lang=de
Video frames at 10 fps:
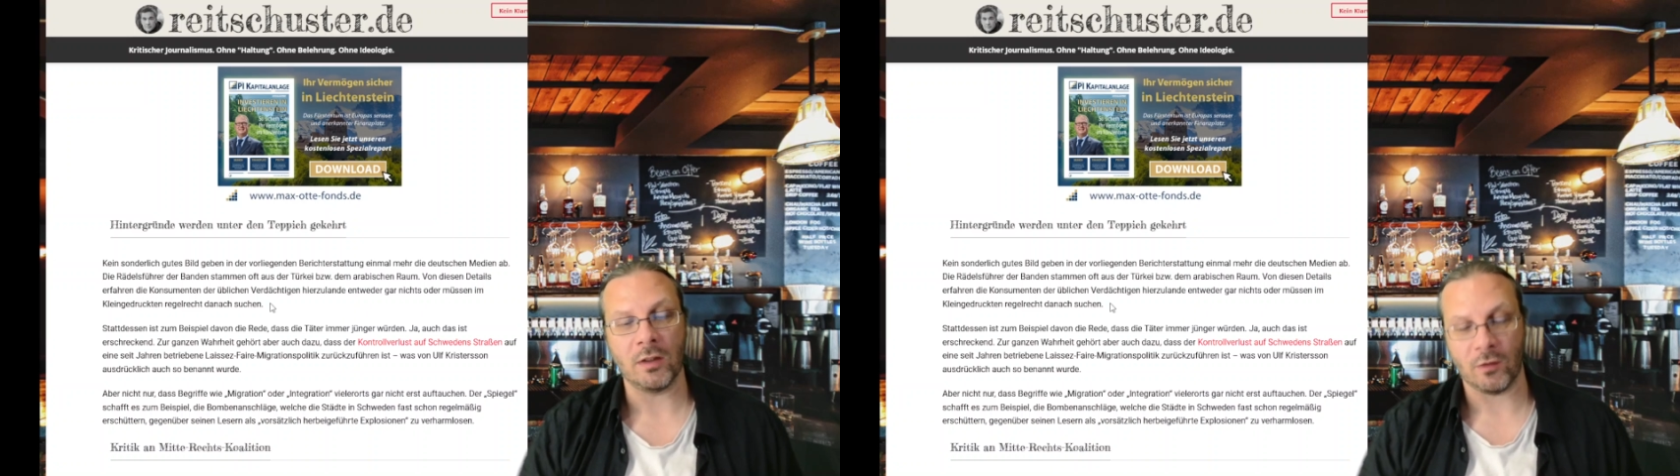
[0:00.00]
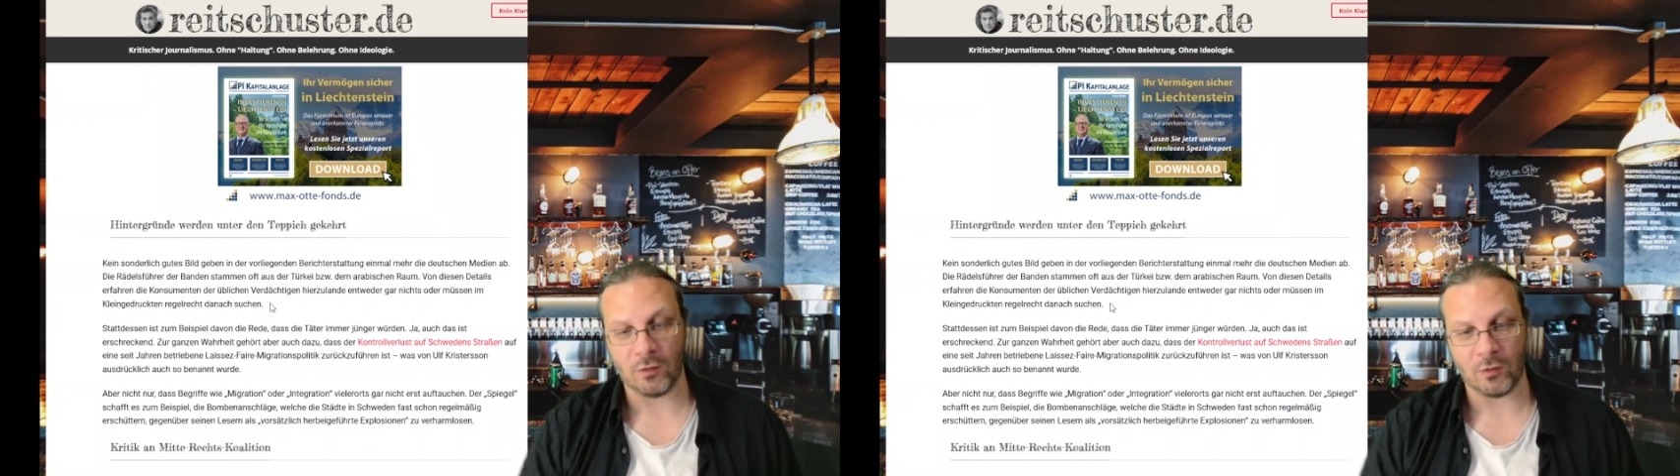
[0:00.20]

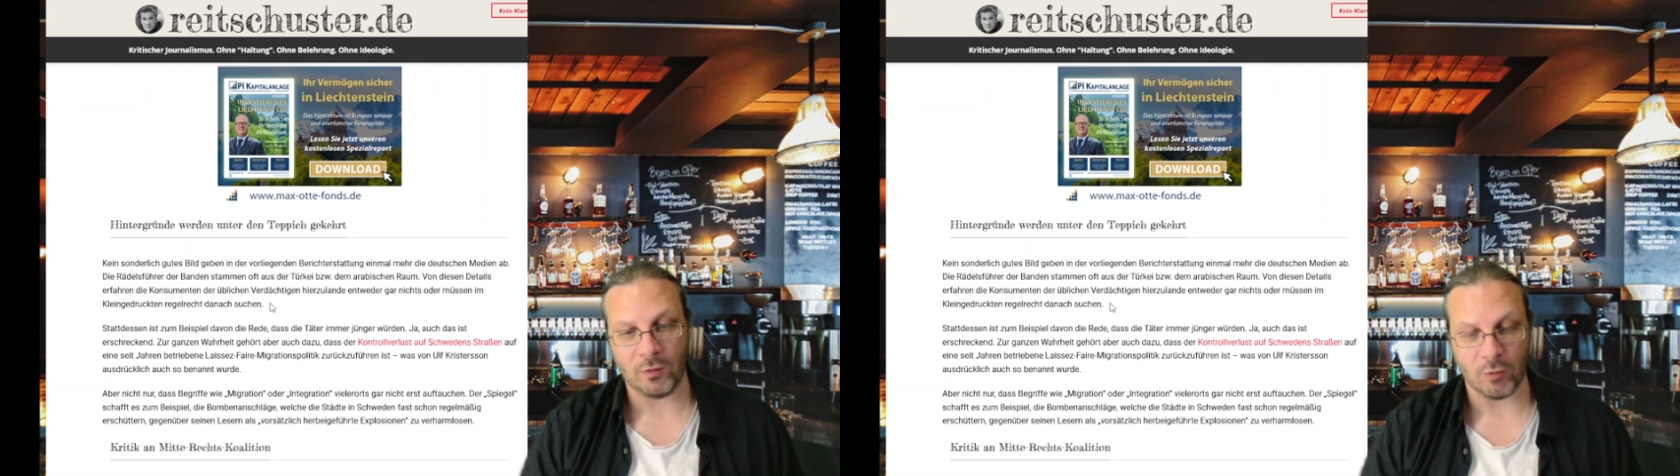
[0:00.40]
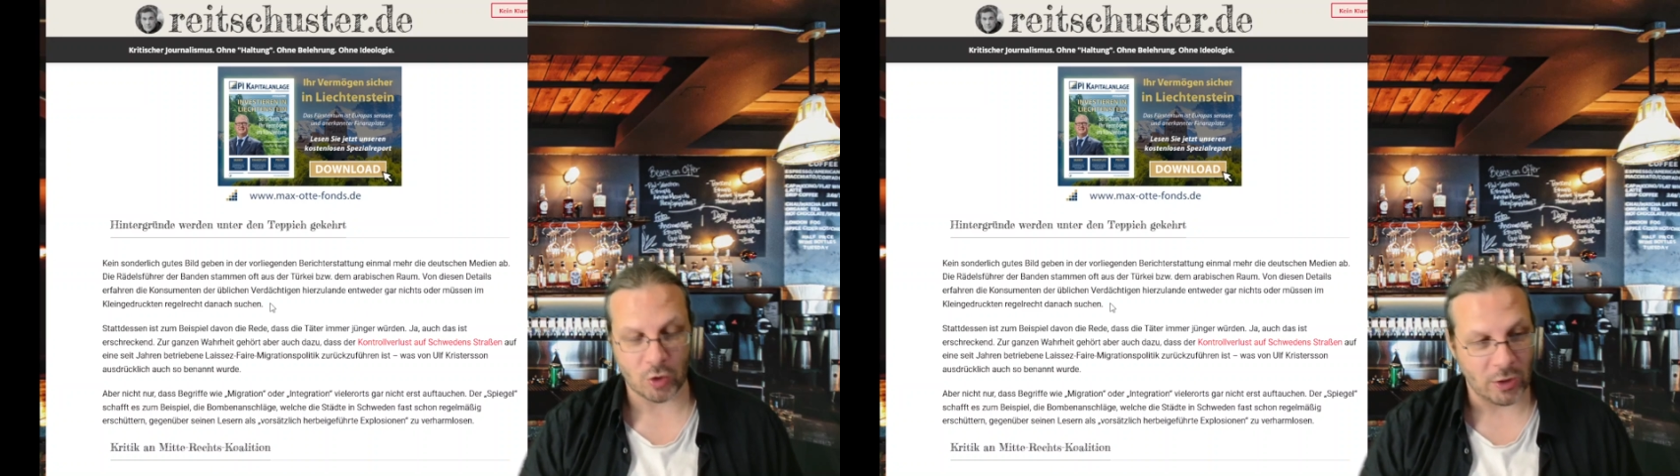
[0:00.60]
das ist
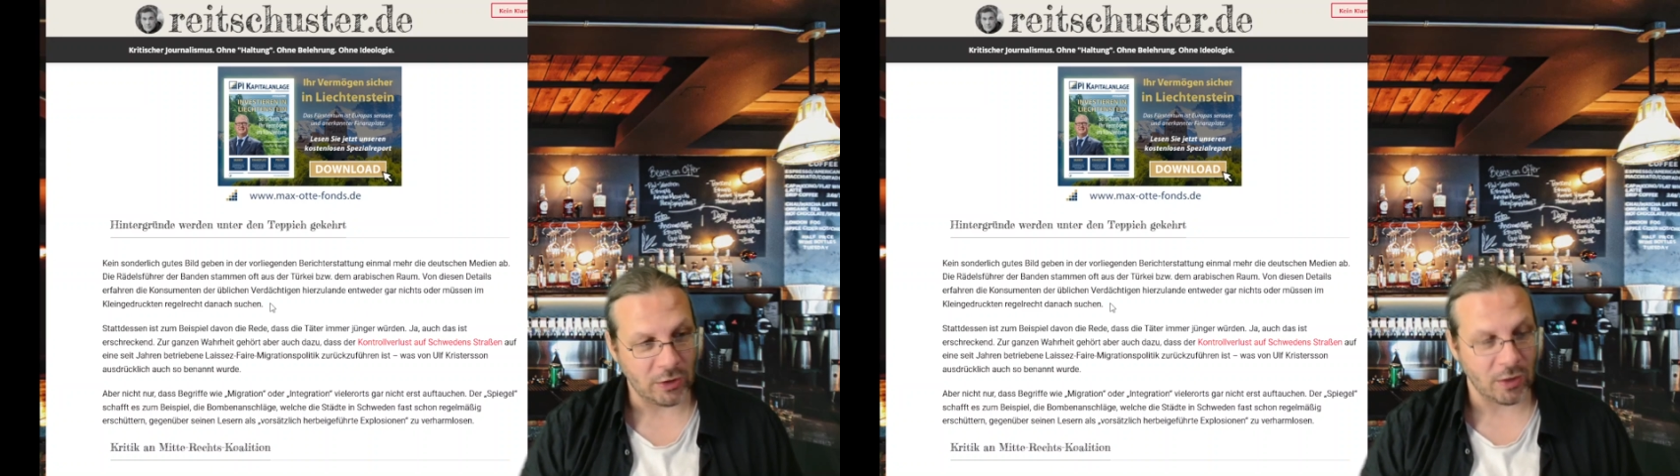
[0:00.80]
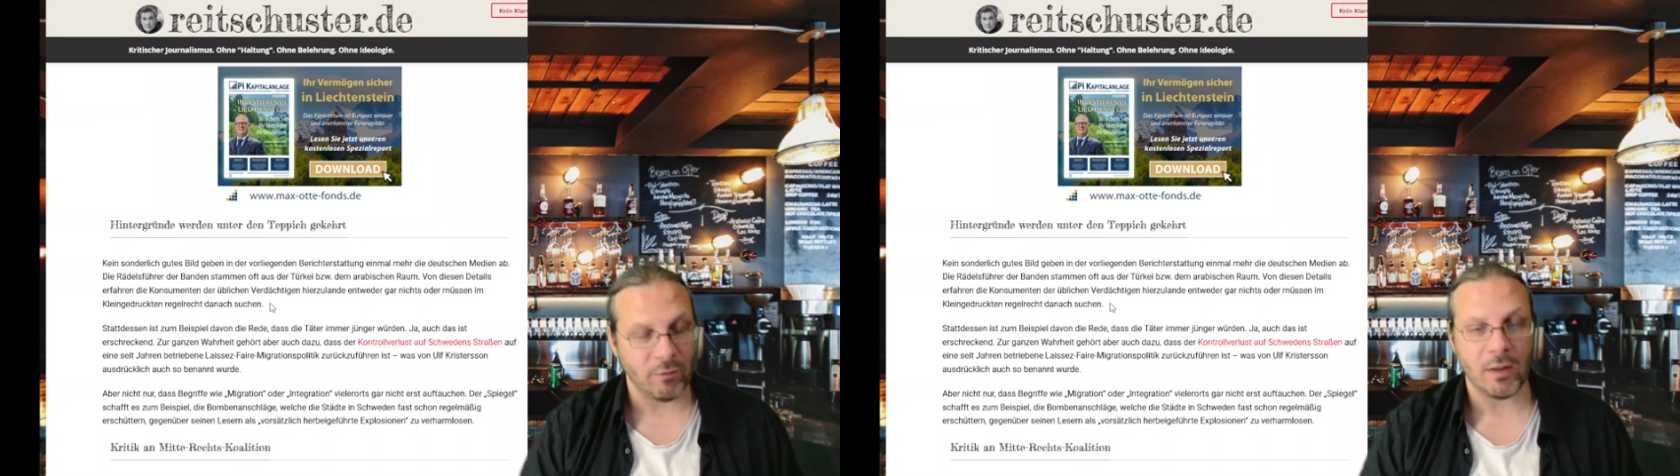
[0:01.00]
die
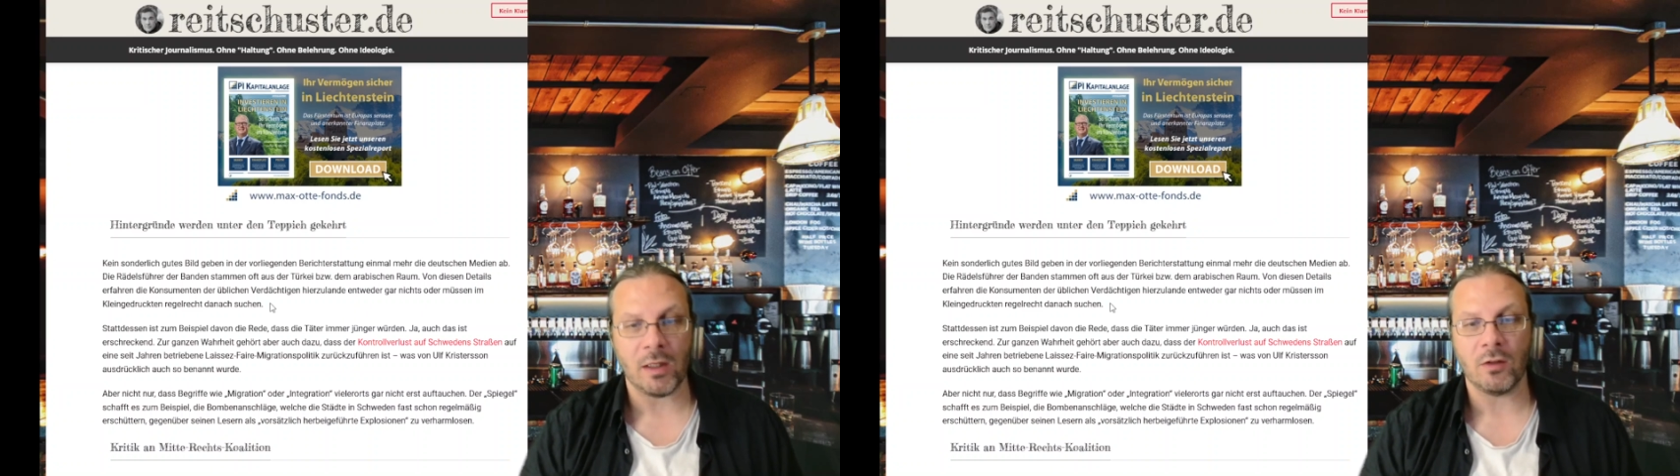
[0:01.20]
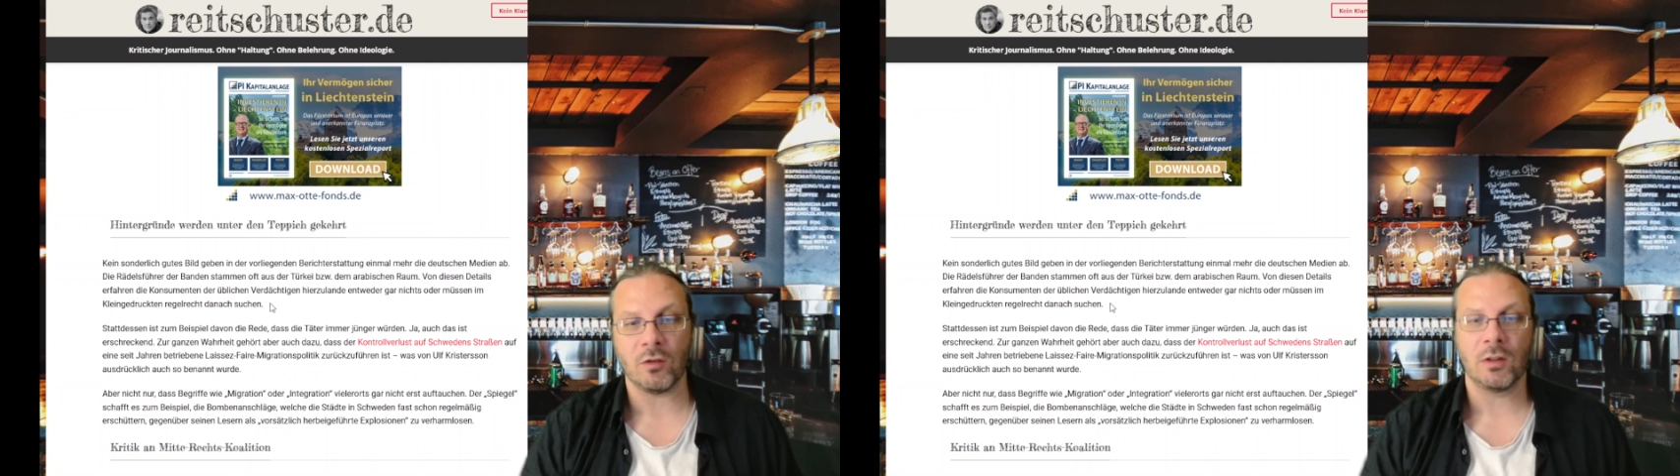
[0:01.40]
wahrscheinlichere
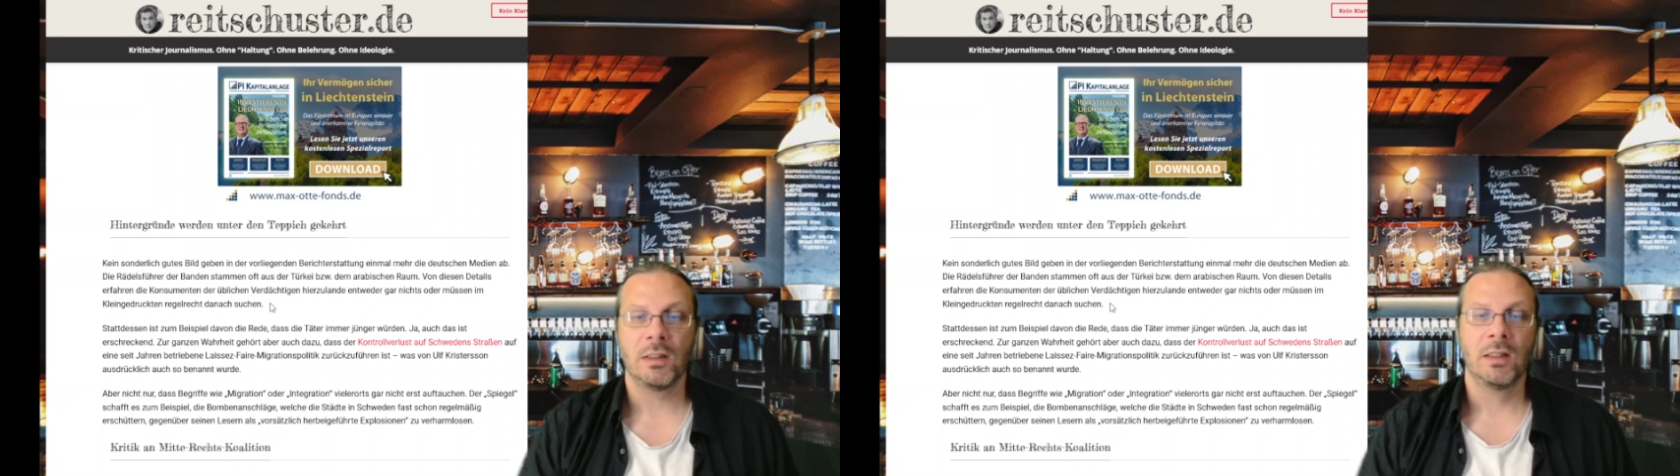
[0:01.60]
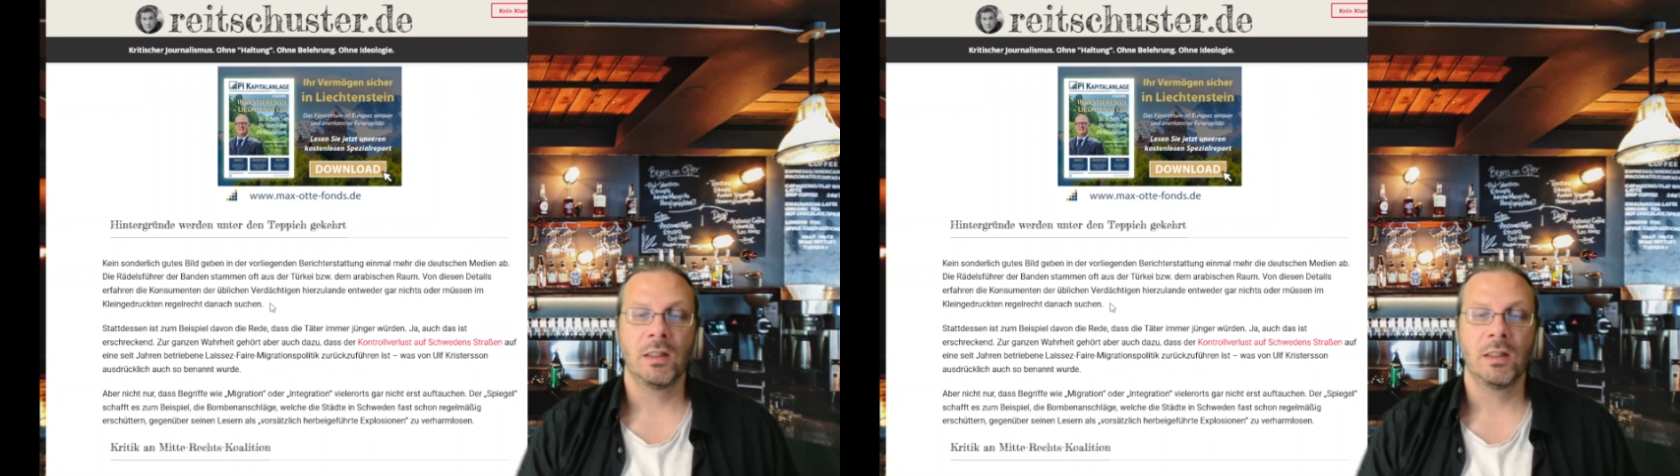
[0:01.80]
Variante,